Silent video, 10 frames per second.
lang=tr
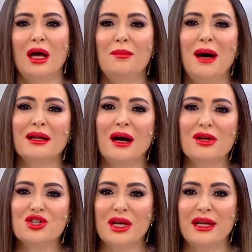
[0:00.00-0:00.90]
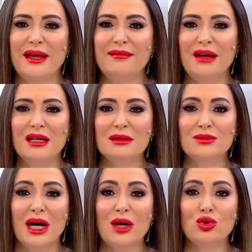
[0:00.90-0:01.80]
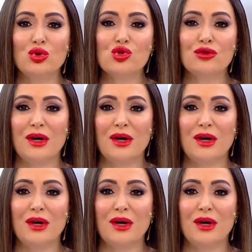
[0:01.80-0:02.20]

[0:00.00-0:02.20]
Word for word: Ben Ayşe ile evlendim evlendim. Daha doğrusu